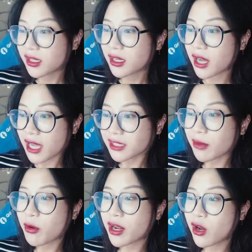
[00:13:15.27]
đấy
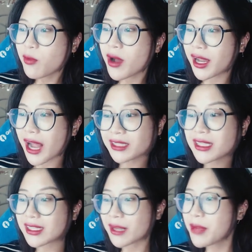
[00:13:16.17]
xong rồi đến lúc mà người khác
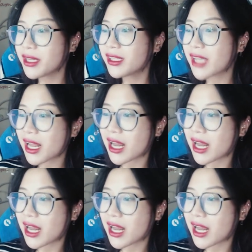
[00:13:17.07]
nhận xét mình như thế thì